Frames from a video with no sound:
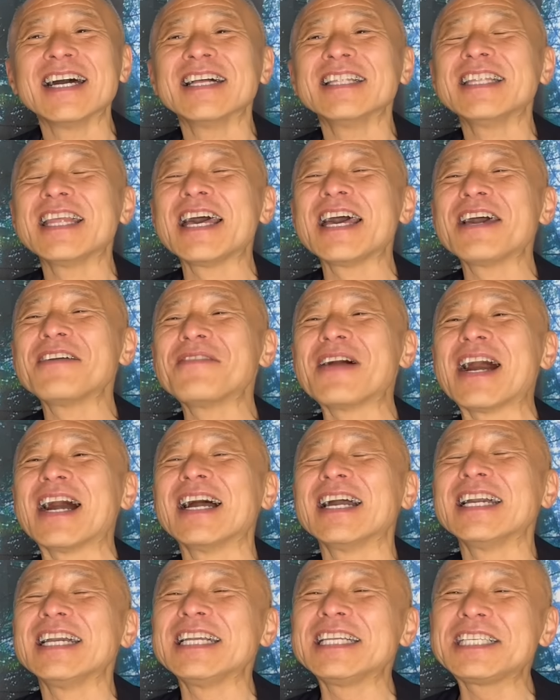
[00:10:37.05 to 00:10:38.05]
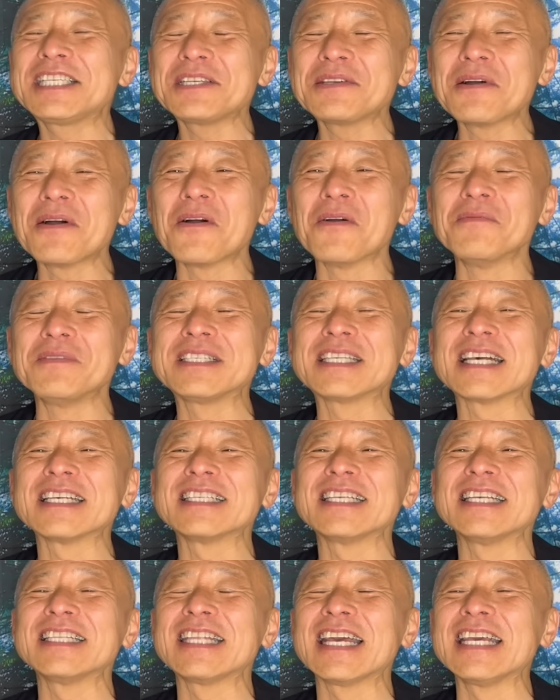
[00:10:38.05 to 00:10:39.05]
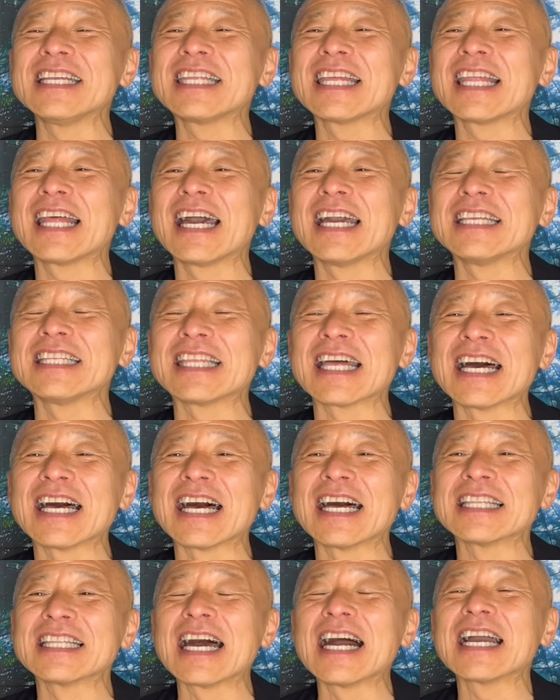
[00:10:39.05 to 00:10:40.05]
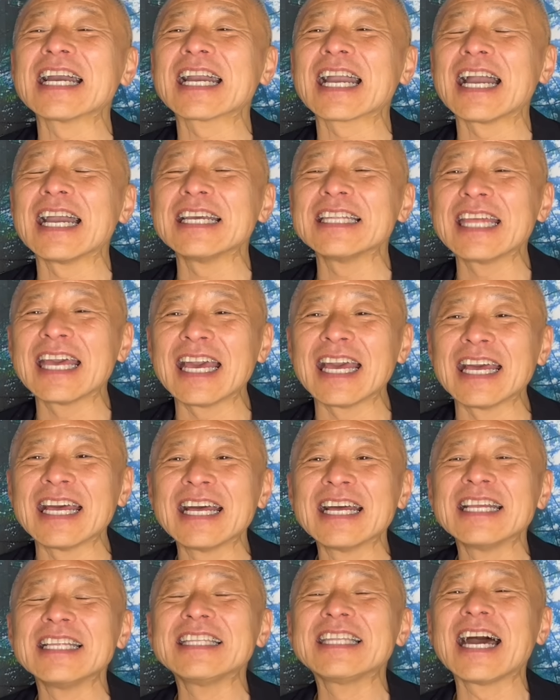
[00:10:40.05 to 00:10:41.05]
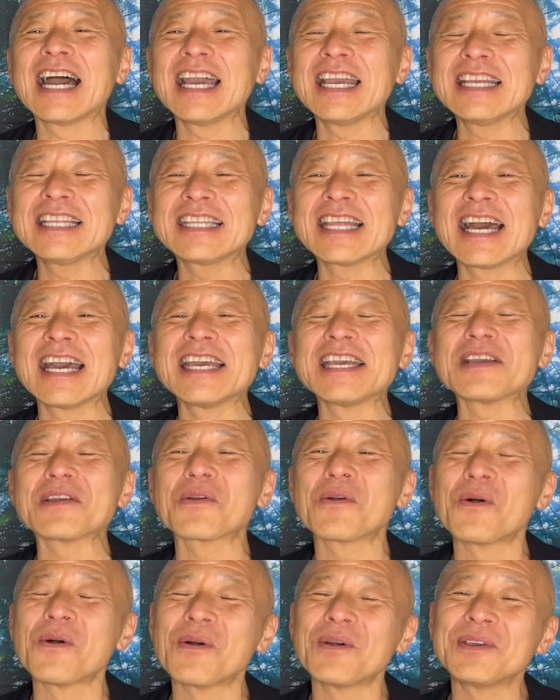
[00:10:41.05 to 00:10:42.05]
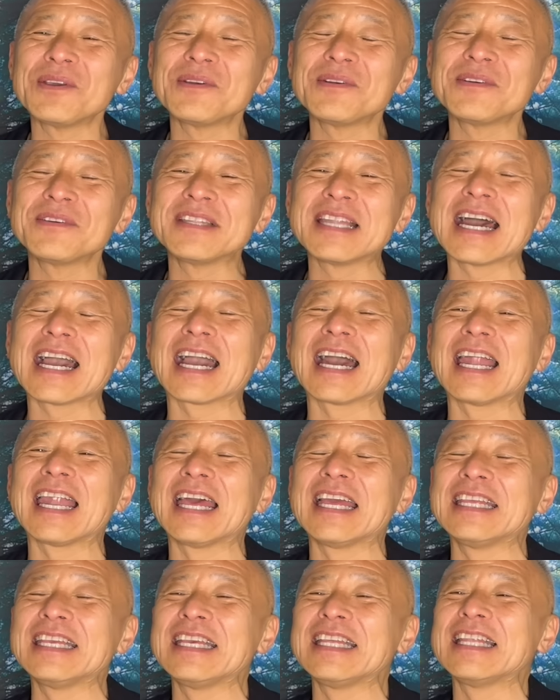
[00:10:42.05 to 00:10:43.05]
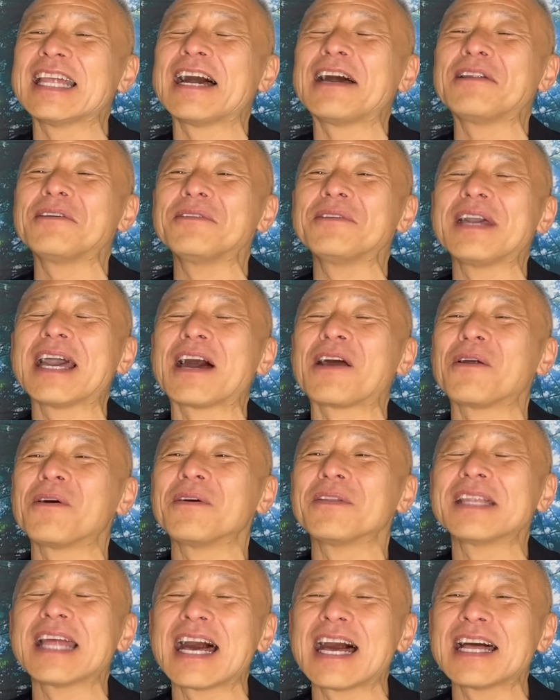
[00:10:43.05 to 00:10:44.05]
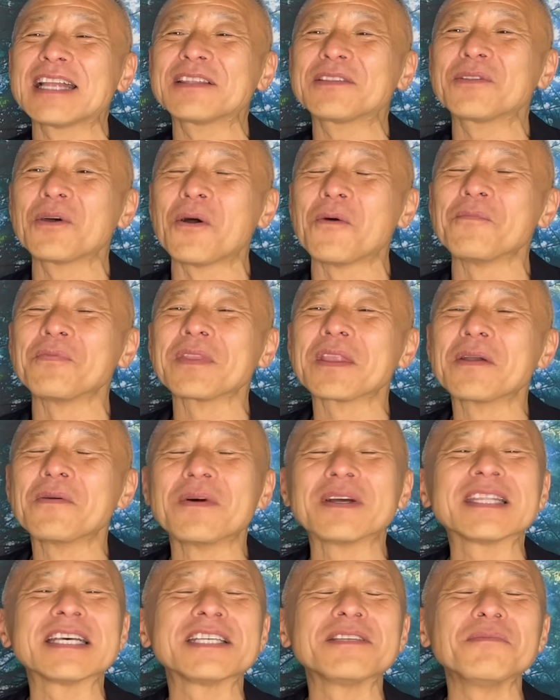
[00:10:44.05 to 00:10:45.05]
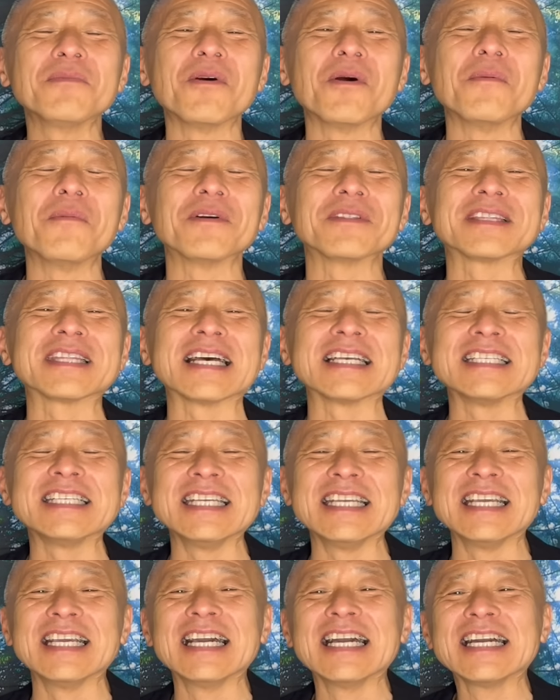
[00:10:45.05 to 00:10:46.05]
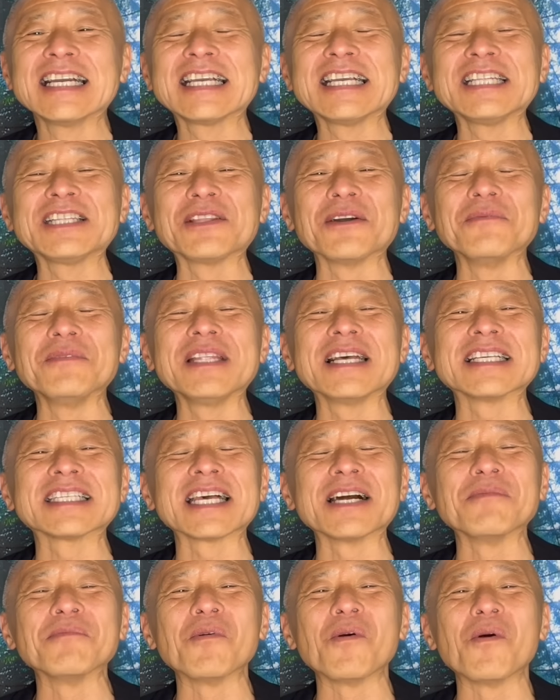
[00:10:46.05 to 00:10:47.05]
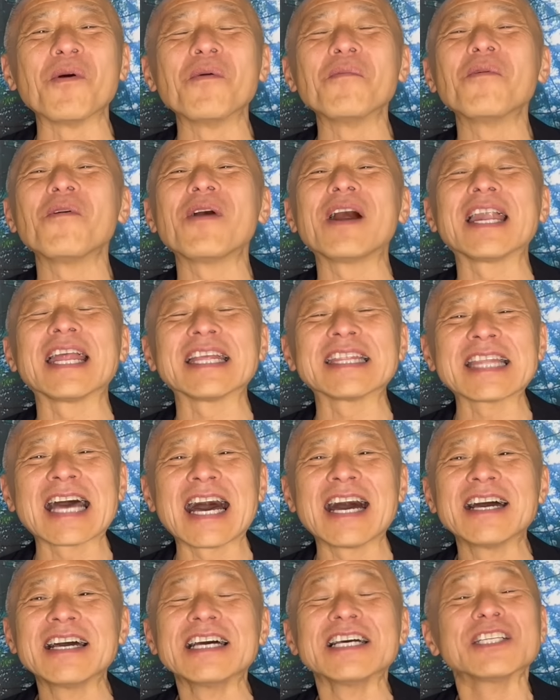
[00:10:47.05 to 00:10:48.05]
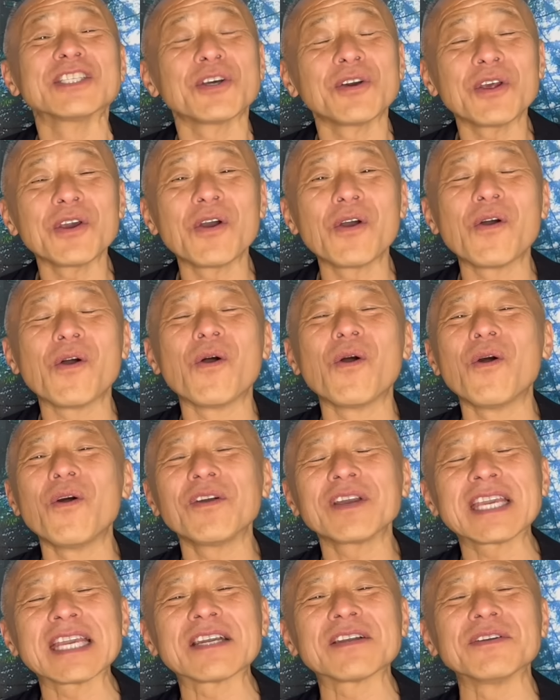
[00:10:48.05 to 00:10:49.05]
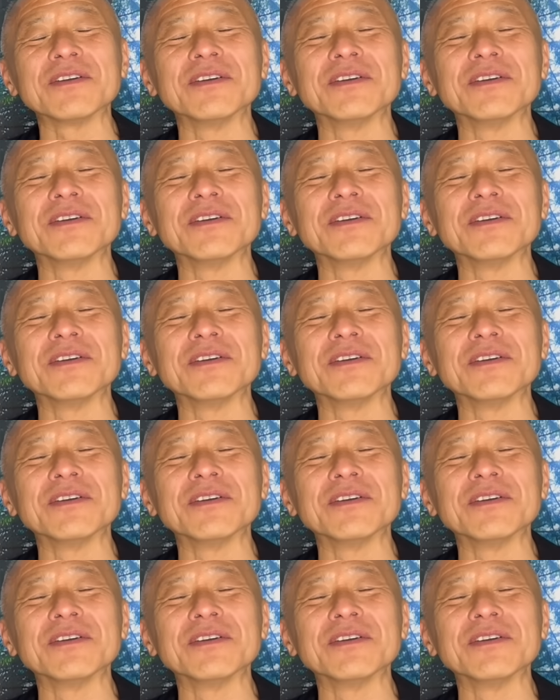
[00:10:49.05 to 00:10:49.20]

で、まあ、いちわを見させていただいた段階で、だいたいこういう流れになるやろうなと、私も思ったし、きっと皆さんも思われた、それを大きく